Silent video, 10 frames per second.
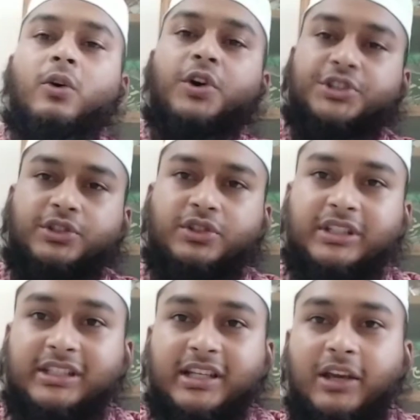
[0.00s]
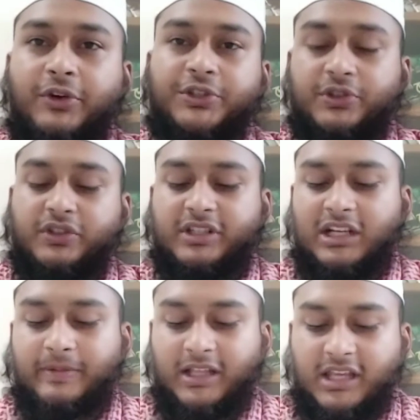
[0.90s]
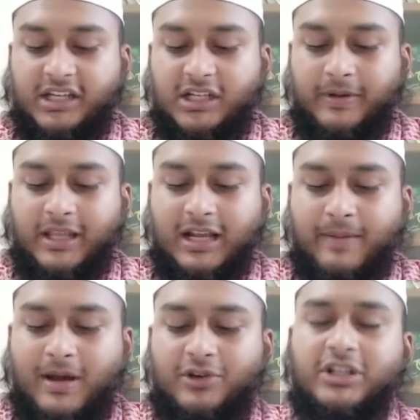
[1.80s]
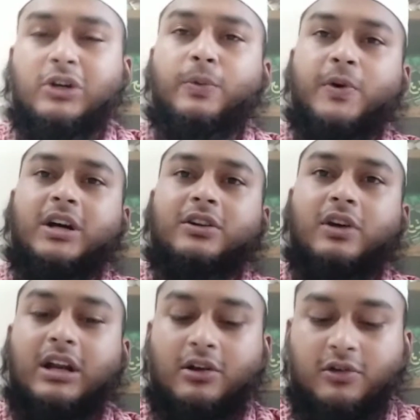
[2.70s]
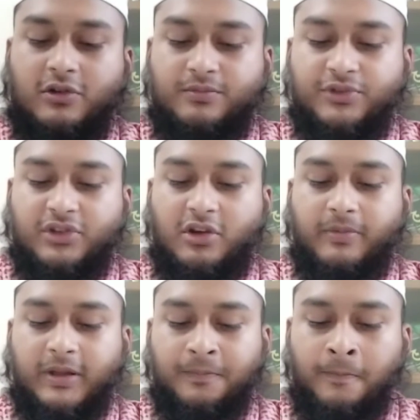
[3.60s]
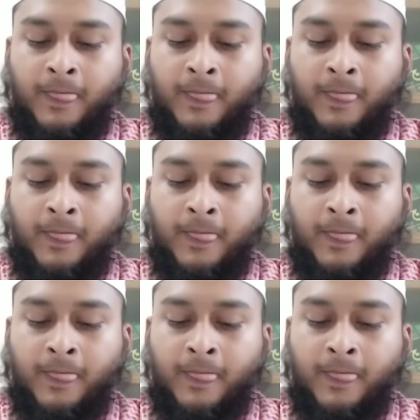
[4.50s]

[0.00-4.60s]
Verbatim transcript: ঐশ্বর্য নিজেকে ঐশ্বর্যশীল ব্যক্তি হিসেবে দেখা মানুষের উপকার করার লক্ষণ বুঝতে হবে